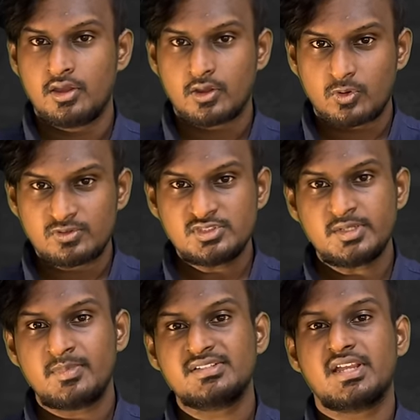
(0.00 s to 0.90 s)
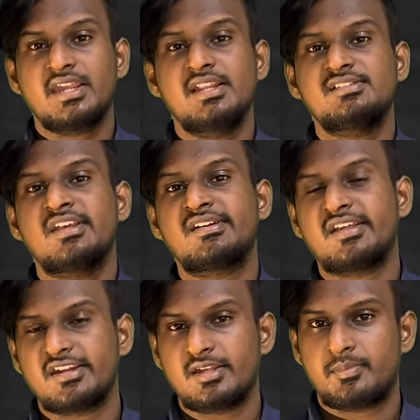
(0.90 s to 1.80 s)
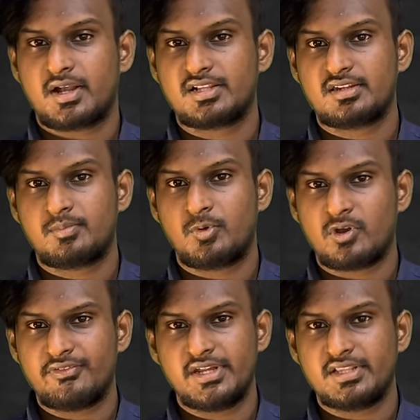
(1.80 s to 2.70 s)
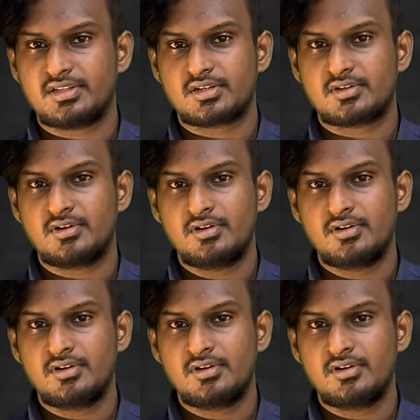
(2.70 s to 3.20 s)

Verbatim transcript: கொஞ்சமாக சைனீஸ் டெரிட்டரிக்கு பக்கத்தில் போக வேண்டியது இருக்கும்